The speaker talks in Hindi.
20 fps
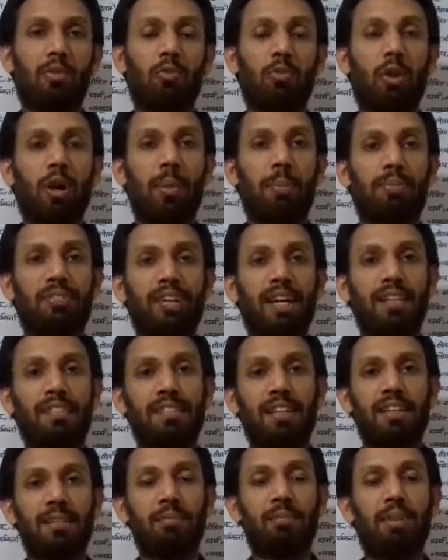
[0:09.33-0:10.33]
वो आप साथ
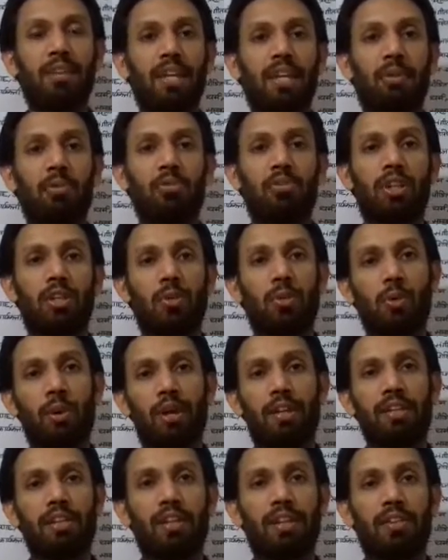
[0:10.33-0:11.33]
साथ में क्या है उसका
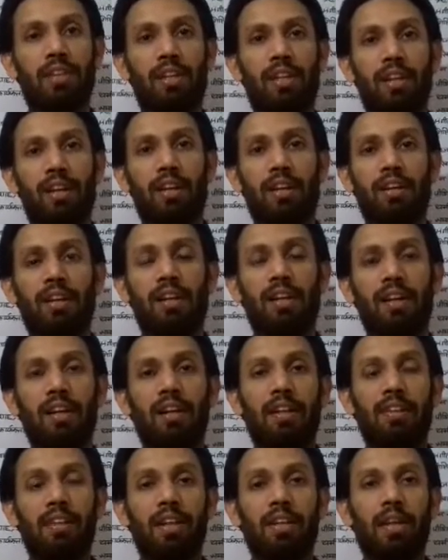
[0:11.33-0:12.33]
दोहरान करते रहें
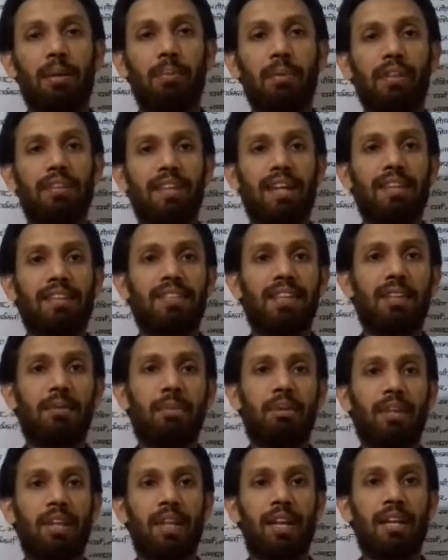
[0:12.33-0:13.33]
ताकि अपनी साथ साथ
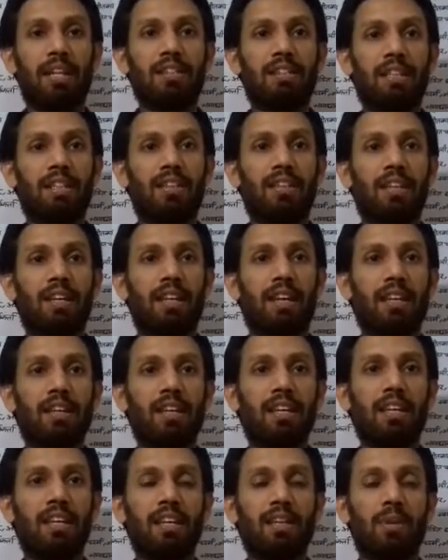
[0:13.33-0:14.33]
में तैयारी चलती
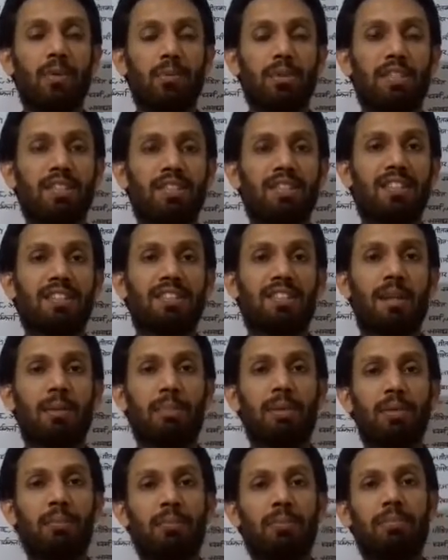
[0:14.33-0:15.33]
रहेगी क्योंकि जैसे जैसे
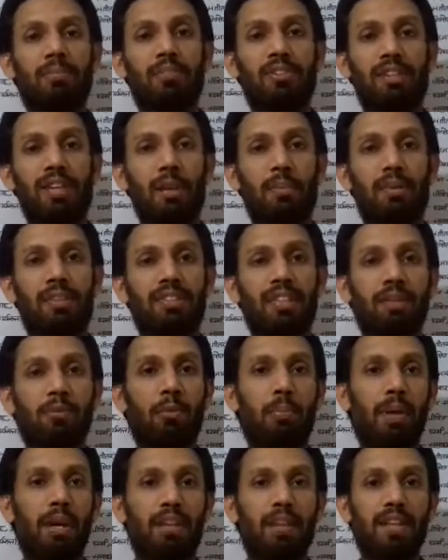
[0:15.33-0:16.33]
सिलेबस सिलेबस है
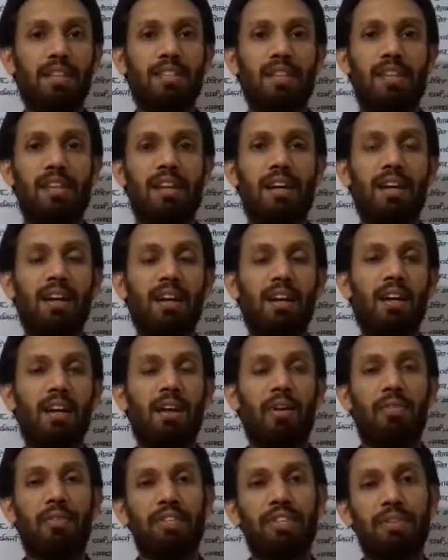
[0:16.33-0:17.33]
वो बढ़ता जाएगा
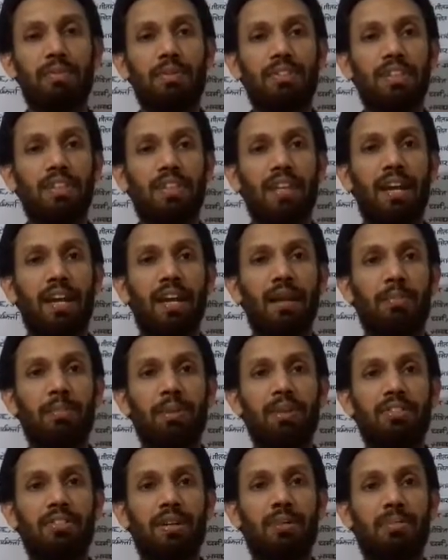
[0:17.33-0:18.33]
वैसे वैसे क्या है
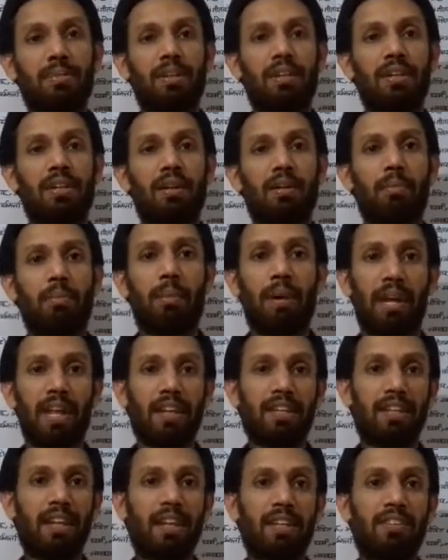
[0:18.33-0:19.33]
अपने चैप्टर
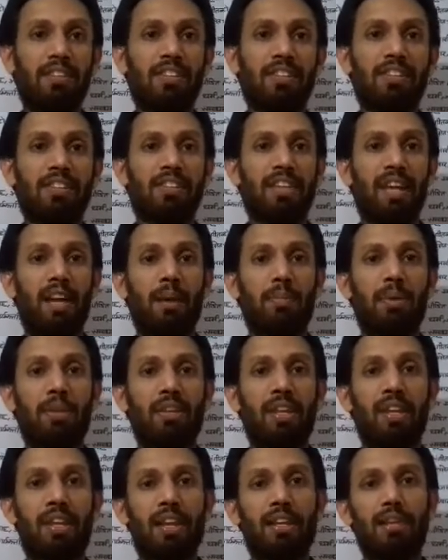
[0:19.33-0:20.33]
बढ़ेंगे जैसे जैसे क्या है आपकी
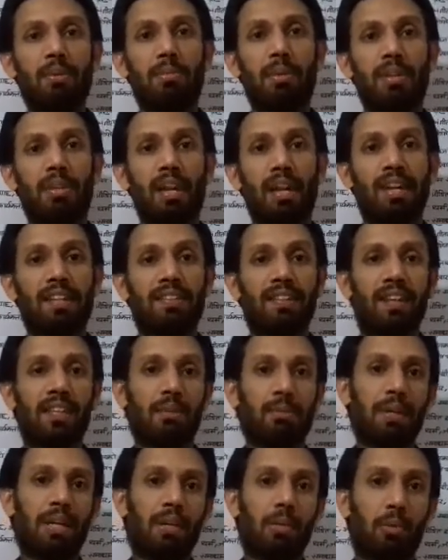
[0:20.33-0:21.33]
तैयारी भी क्या है
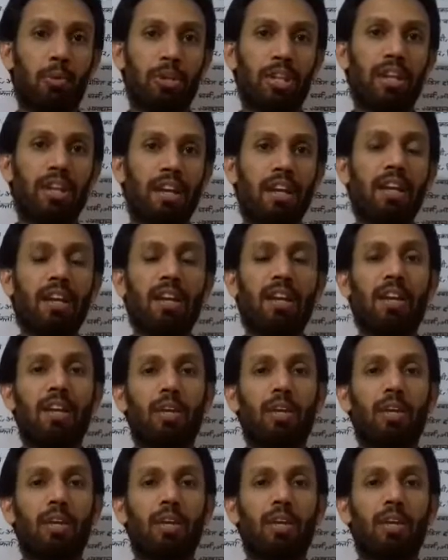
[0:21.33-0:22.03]
साथ में अगर होती रहे